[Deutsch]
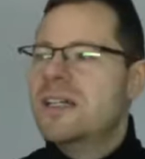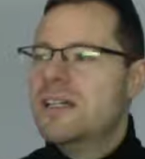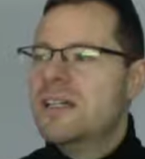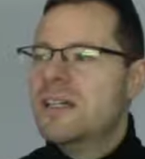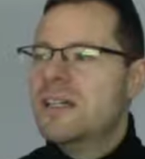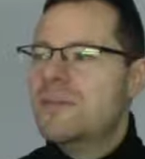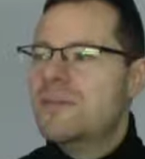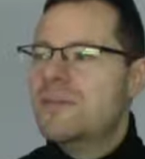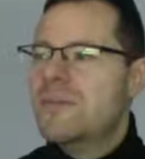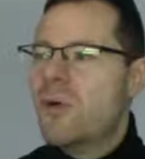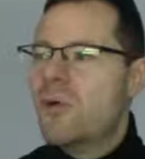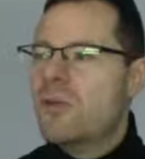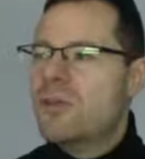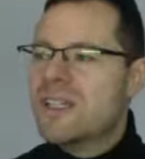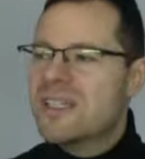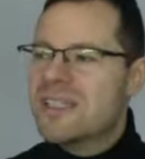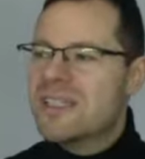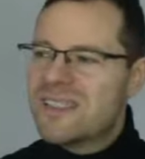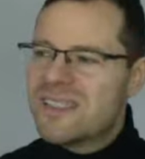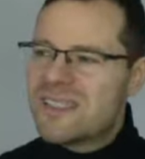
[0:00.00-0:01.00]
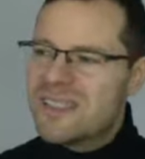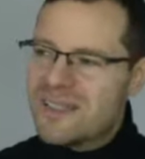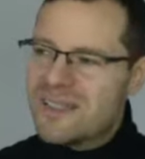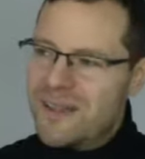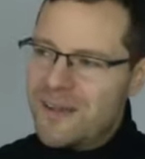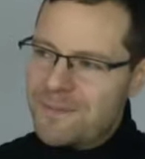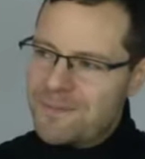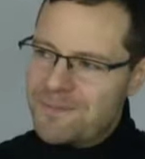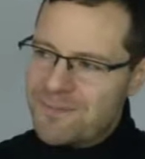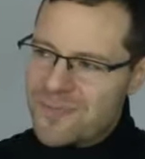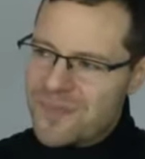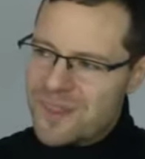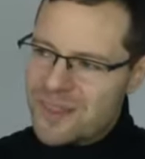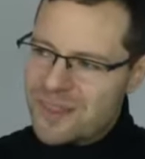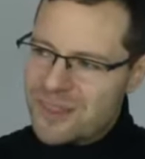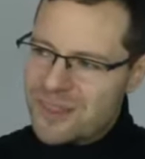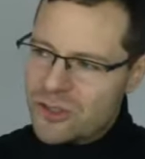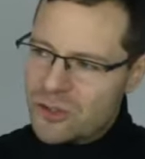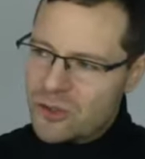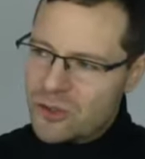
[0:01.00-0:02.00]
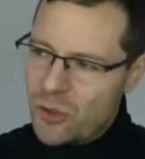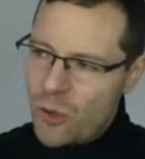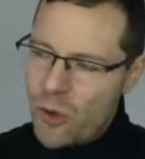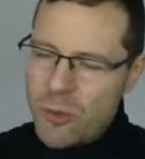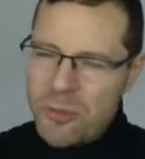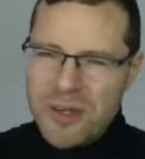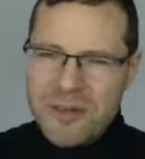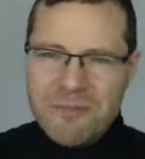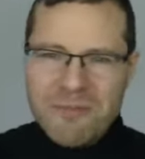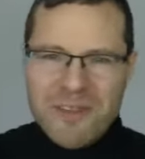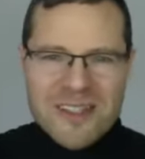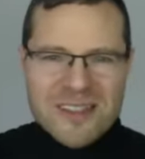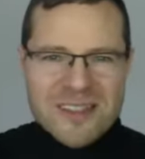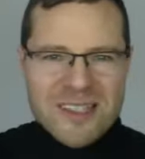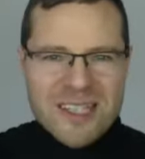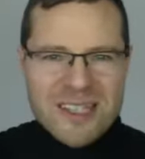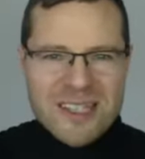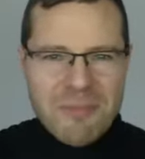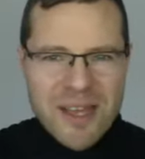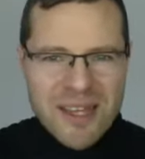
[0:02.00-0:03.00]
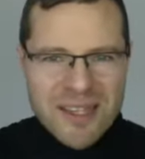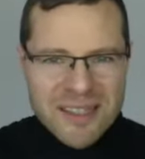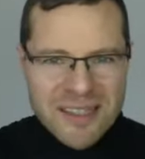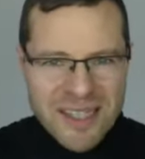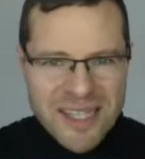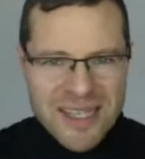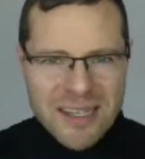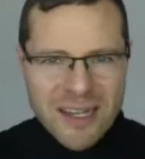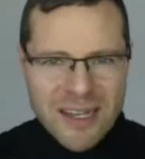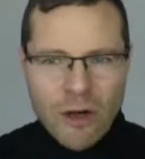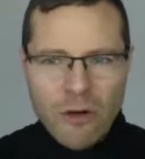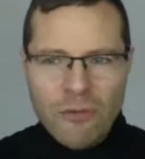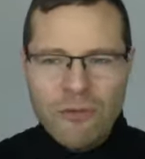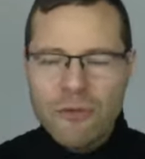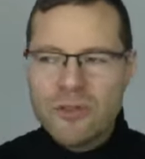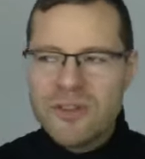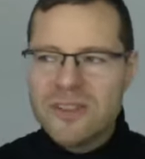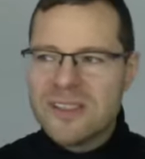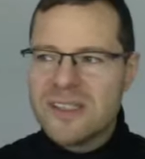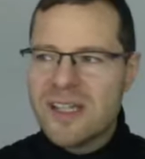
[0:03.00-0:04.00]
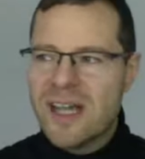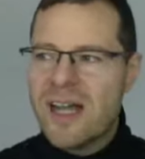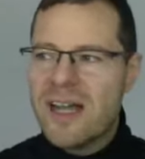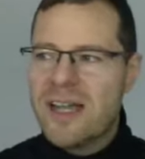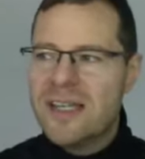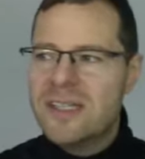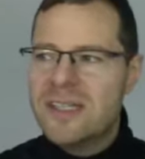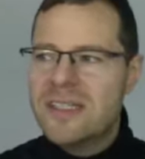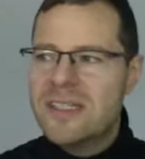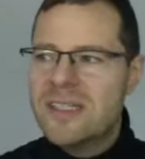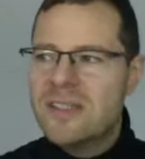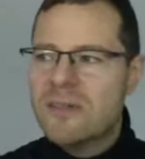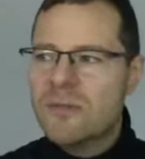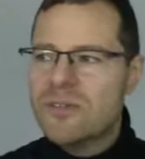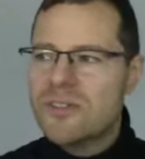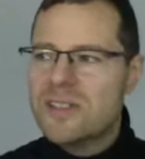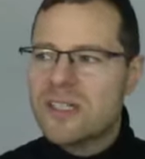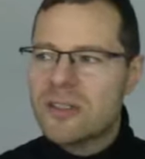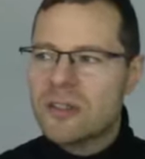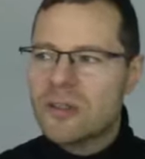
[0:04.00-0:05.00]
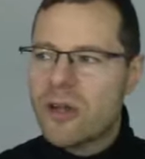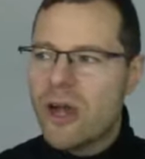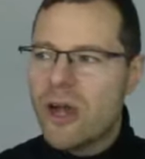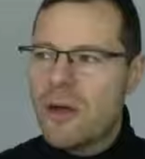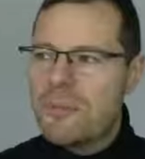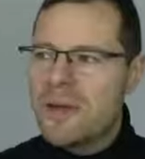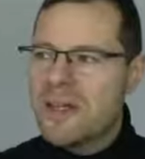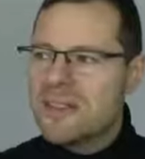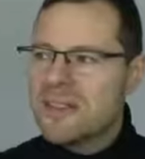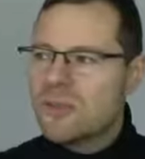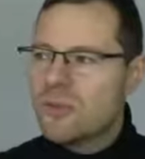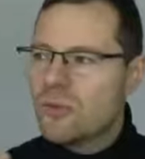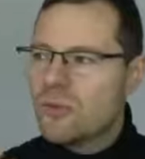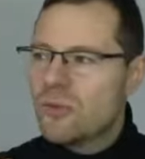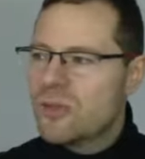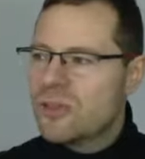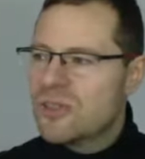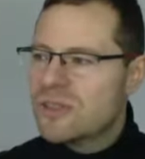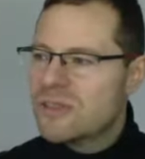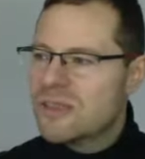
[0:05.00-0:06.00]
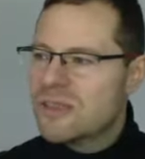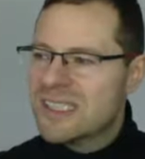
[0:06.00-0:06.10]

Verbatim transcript: Ähm, und es ähm, strömen wesentlich mehr Dinge auf uns ein, die unseren Körper so